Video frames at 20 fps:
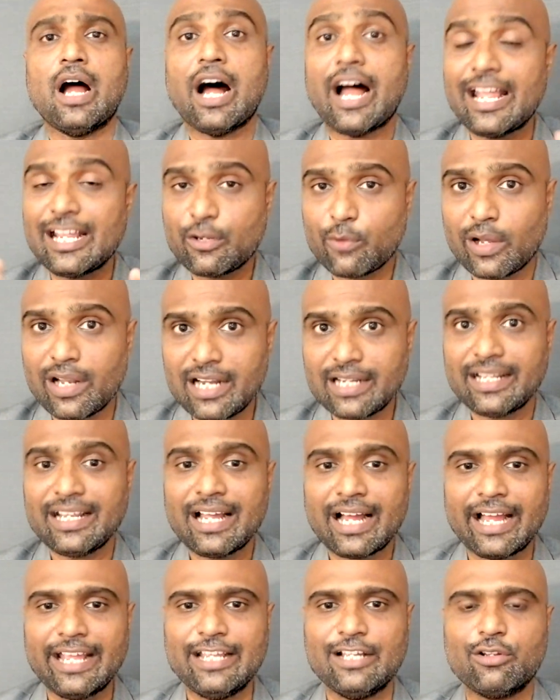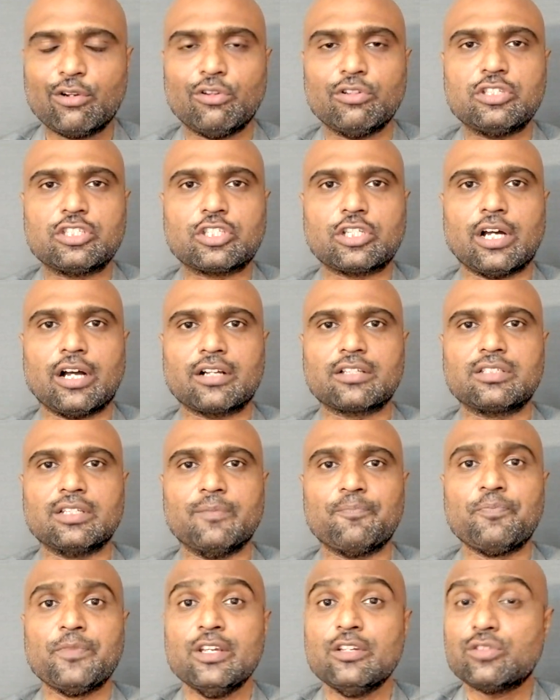ஹை குவாலிட்டி ஹை க்ரோத் ஸ்டாக்ஸ்
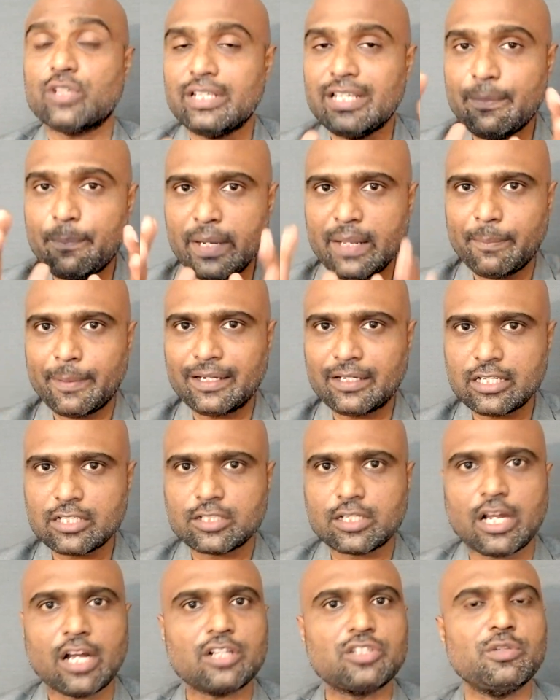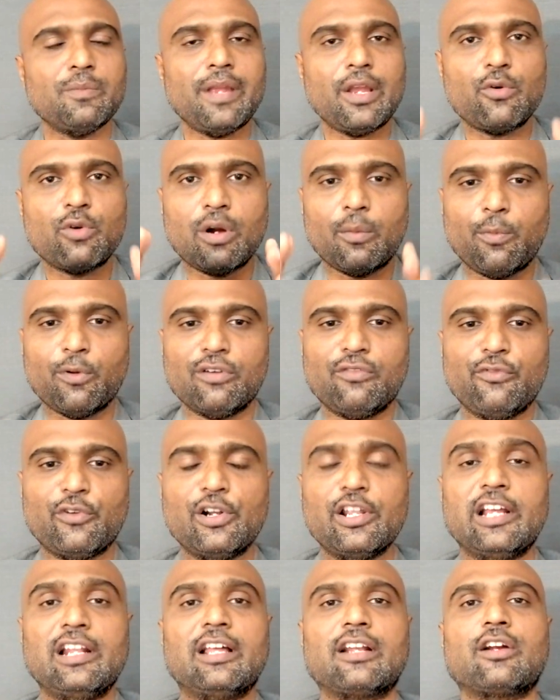ஸோ இப்படிப்பட்ட ஸ்டாக்ஸுமே உங்கள்
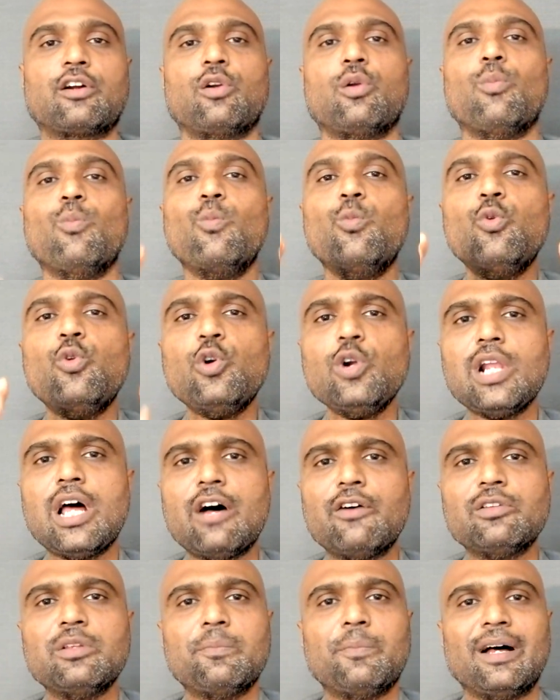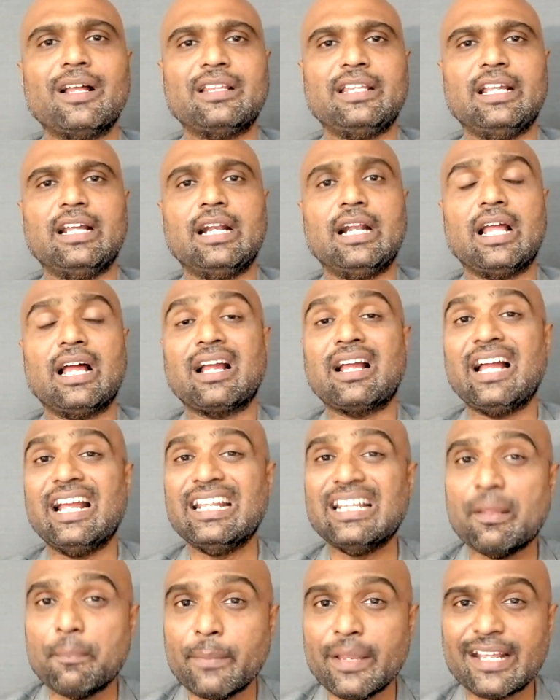போர்ட்ஃபோலியோவில் இருக்கணும் மூணாவது பார்த்தீங்கன்னாக்கா
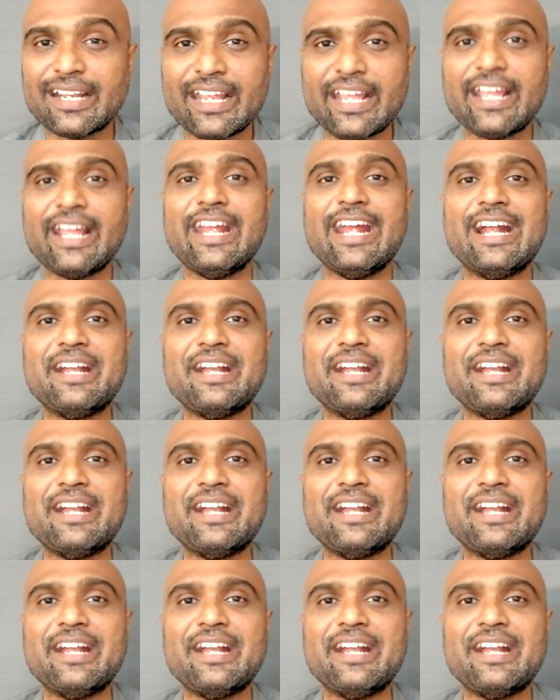இந்த மிரே